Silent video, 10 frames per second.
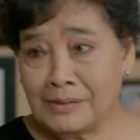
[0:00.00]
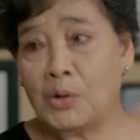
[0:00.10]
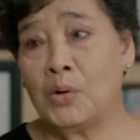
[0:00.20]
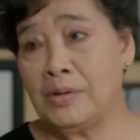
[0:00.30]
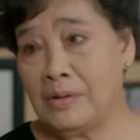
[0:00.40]

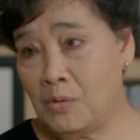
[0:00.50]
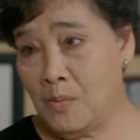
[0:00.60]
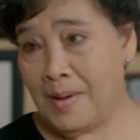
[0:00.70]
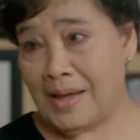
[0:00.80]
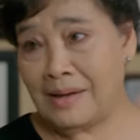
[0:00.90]
Thôi nhưng
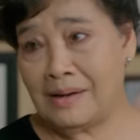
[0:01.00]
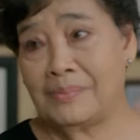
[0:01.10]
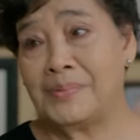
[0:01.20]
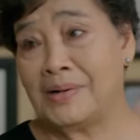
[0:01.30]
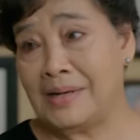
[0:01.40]
cũng may
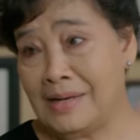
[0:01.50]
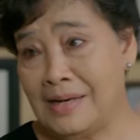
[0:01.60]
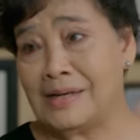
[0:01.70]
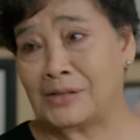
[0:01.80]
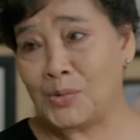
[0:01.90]
gặp được cái
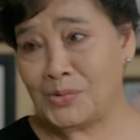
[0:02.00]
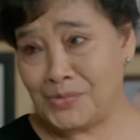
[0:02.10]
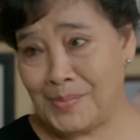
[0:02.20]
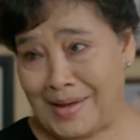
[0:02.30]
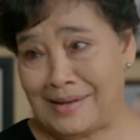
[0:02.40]
Linh là tốt
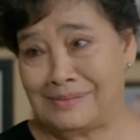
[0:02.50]
rồi bà.